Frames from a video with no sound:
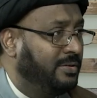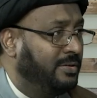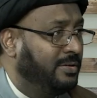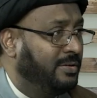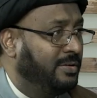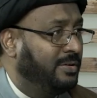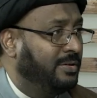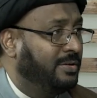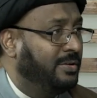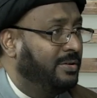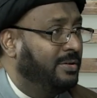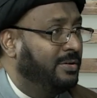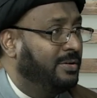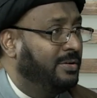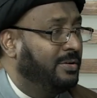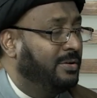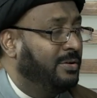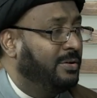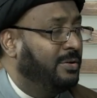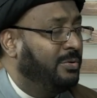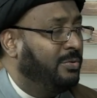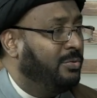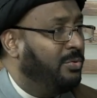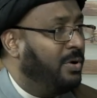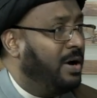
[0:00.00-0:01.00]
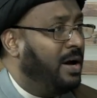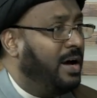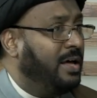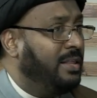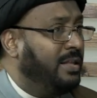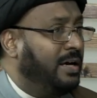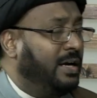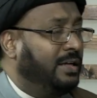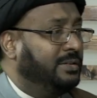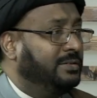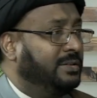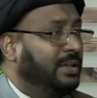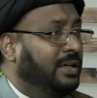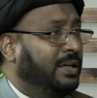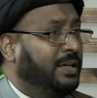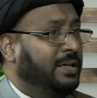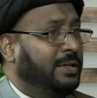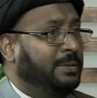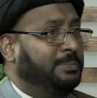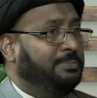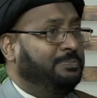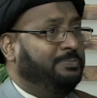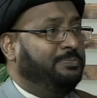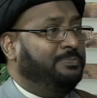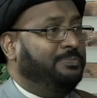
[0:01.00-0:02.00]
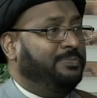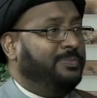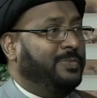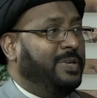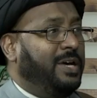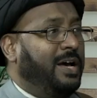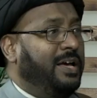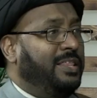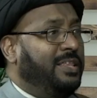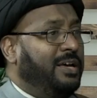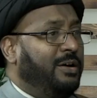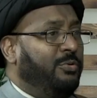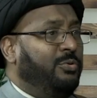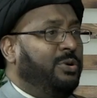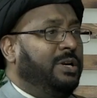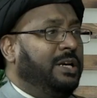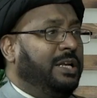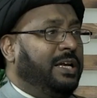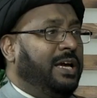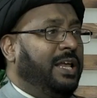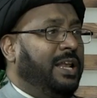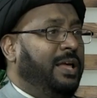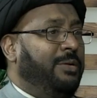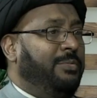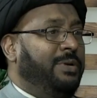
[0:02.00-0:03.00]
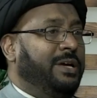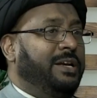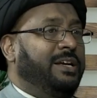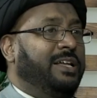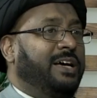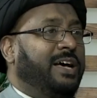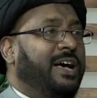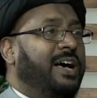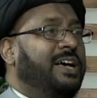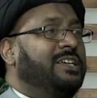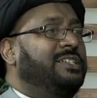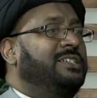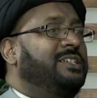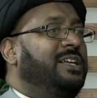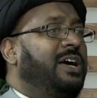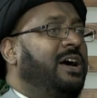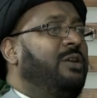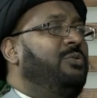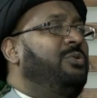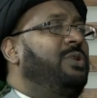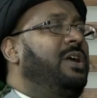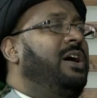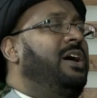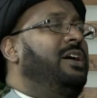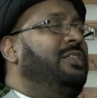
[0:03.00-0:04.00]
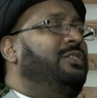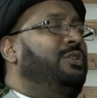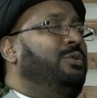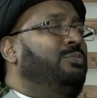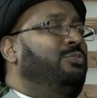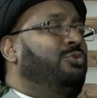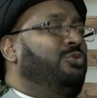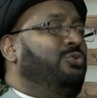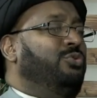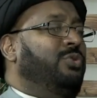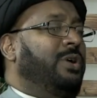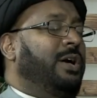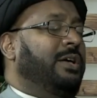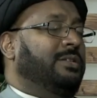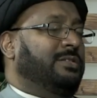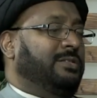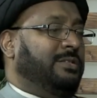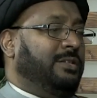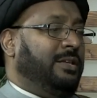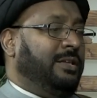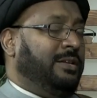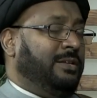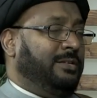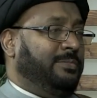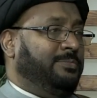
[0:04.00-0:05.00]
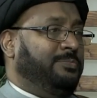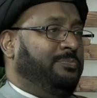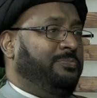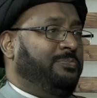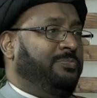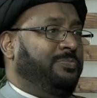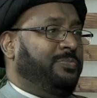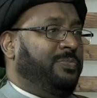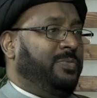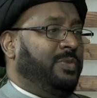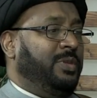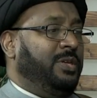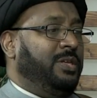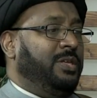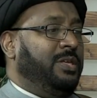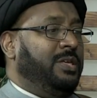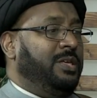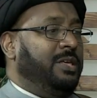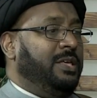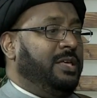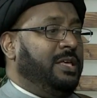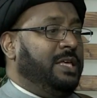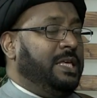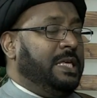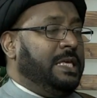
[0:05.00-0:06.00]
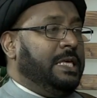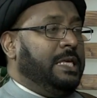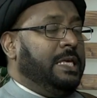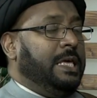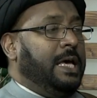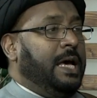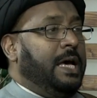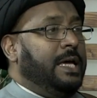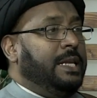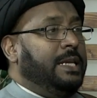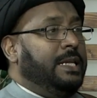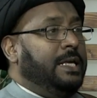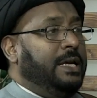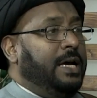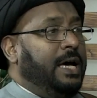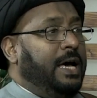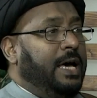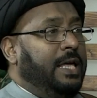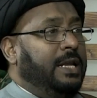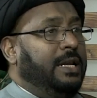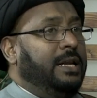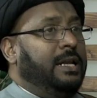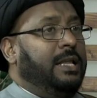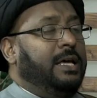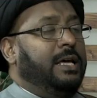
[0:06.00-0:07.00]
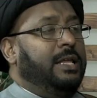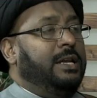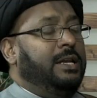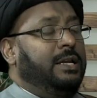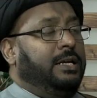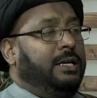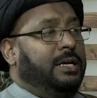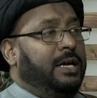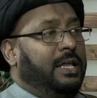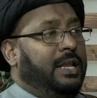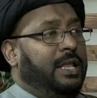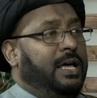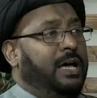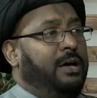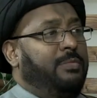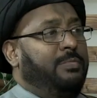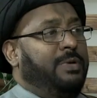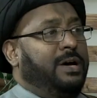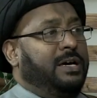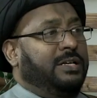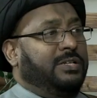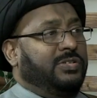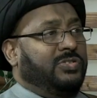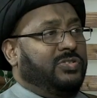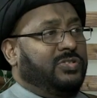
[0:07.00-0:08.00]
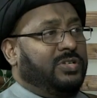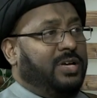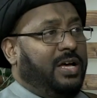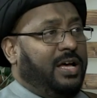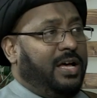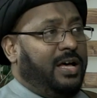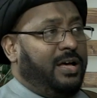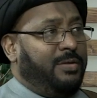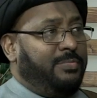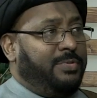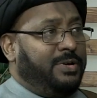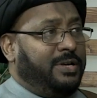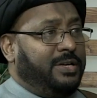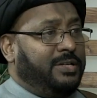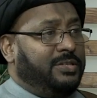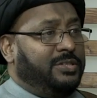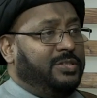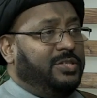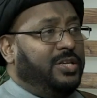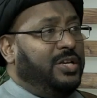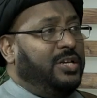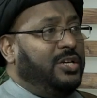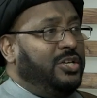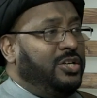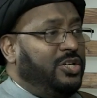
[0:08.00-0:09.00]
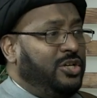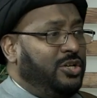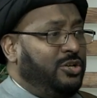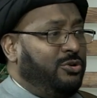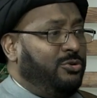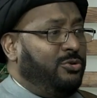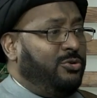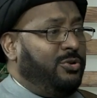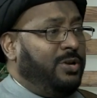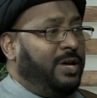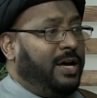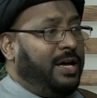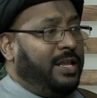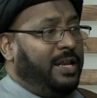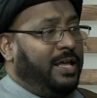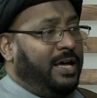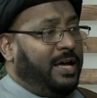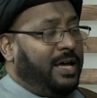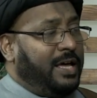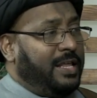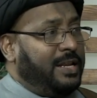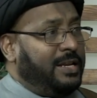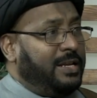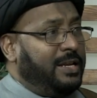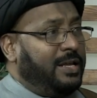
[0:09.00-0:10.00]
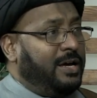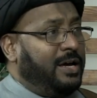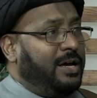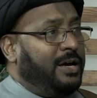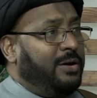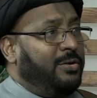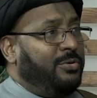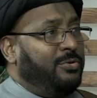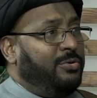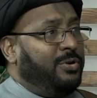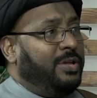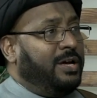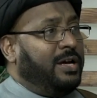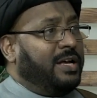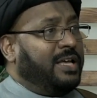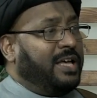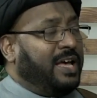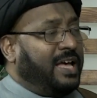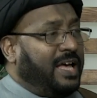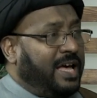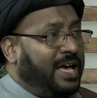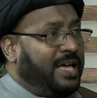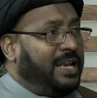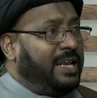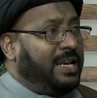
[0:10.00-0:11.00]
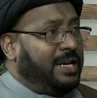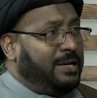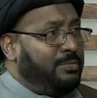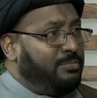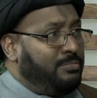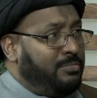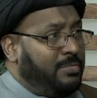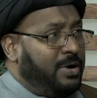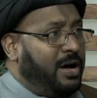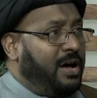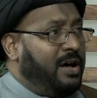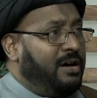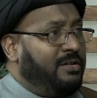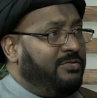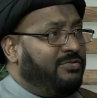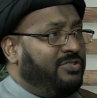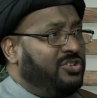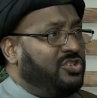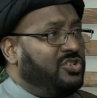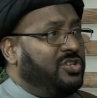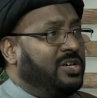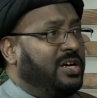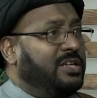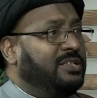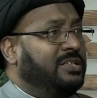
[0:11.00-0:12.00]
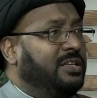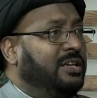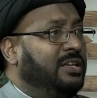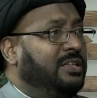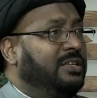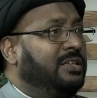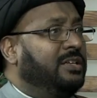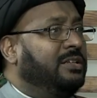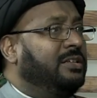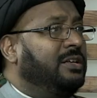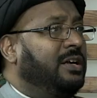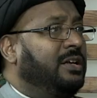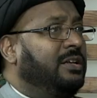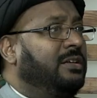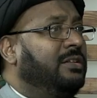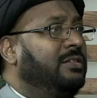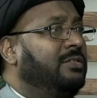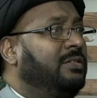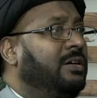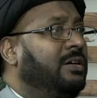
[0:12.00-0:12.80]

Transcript: نعم وهذا أعتقد هذا أول الكلام يعني نقاشنا حول هذا الموضوع أصلا يعني هل الكلام عن الصحابة دليل على أن هناك خلل ما في الشخص الذي يتحدث